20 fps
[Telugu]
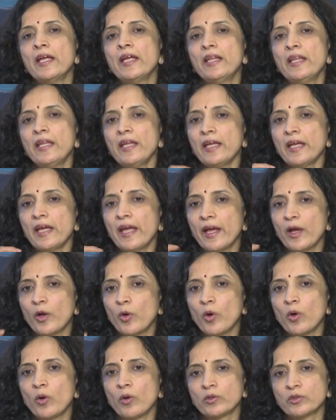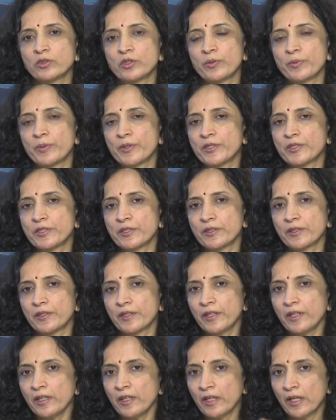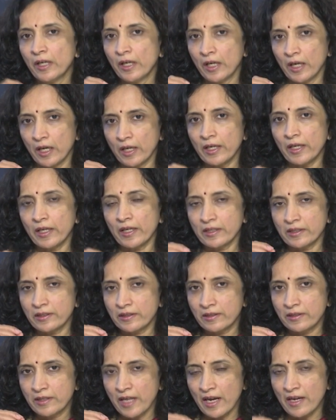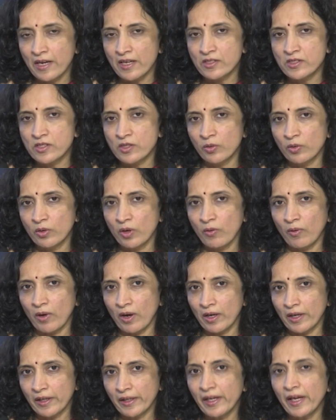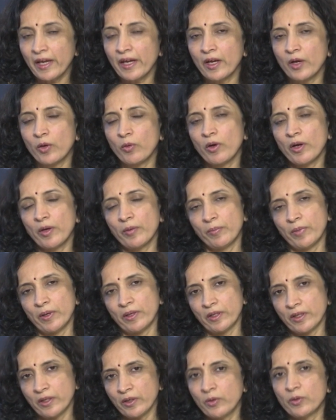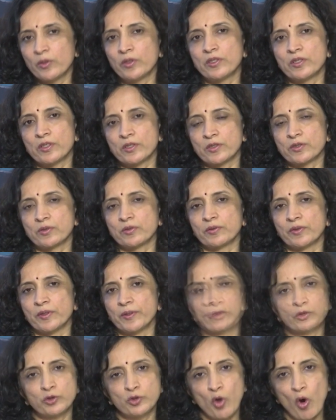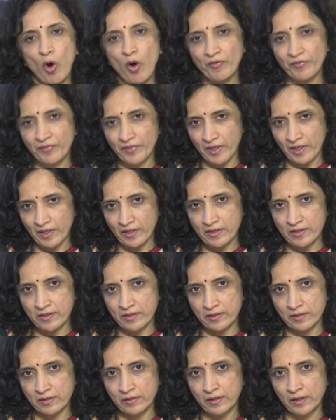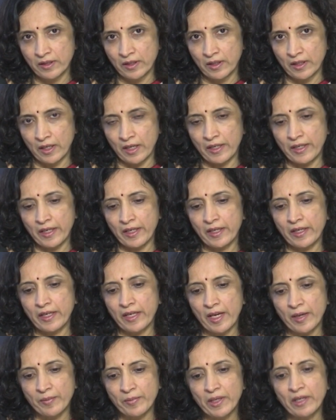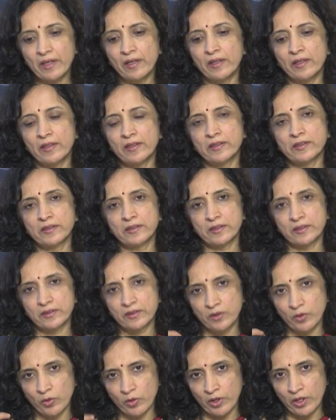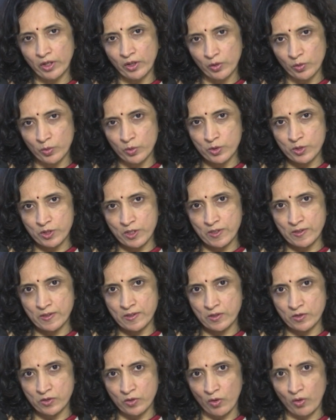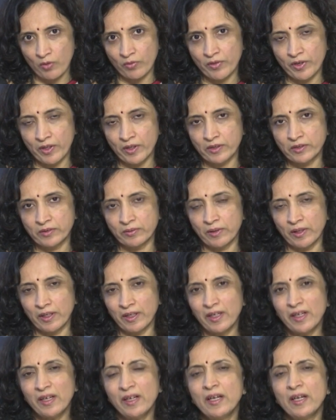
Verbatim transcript: ఇది ఎక్కువ కాన్స్టిపేషన్కి అంటే టెండెన్సీ ఉన్న వాళ్ళకి ఎక్కువ ఇబ్బందిని గురి చేస్తుంది సాఫ్ట్ డ్రింక్స్ అంటే కెమికల్స్ తోటి యూజ్ చేసిన సాఫ్ట్ డ్రింక్స్ వల్ల